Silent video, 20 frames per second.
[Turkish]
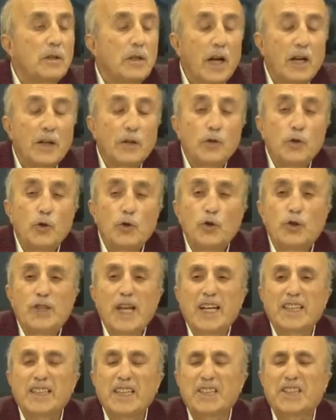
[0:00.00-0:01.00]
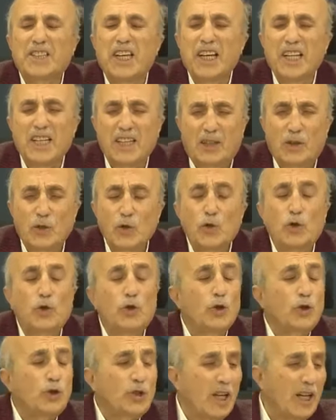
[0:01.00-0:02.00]
yani yüzlerce şehit
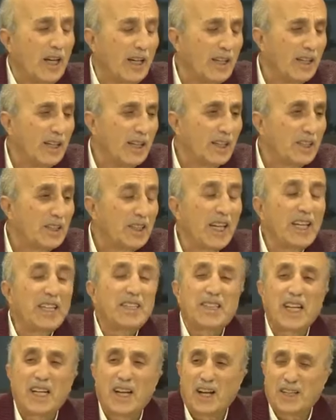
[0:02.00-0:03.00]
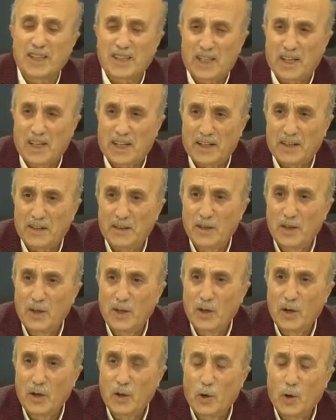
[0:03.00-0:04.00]
üst üste şehit cenazeleri
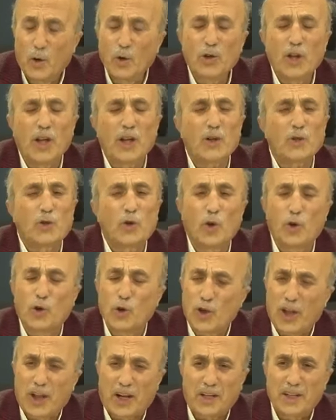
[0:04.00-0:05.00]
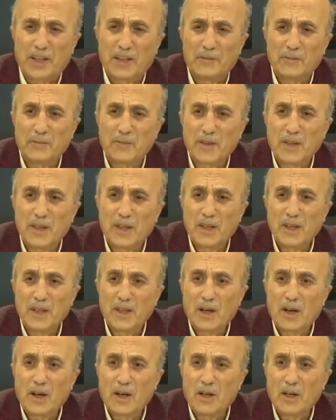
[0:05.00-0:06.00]
onların kokuları
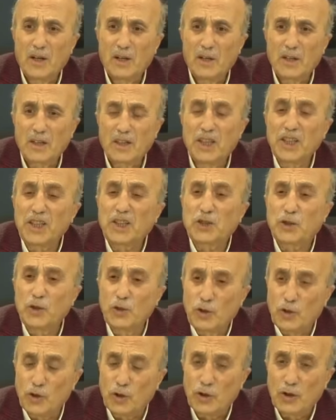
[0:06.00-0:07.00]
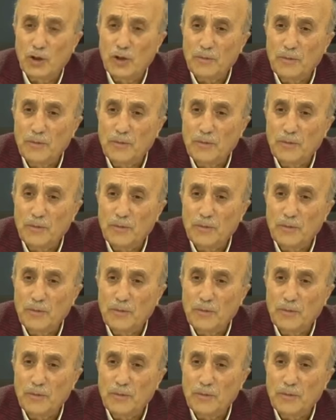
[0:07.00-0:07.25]
kış günü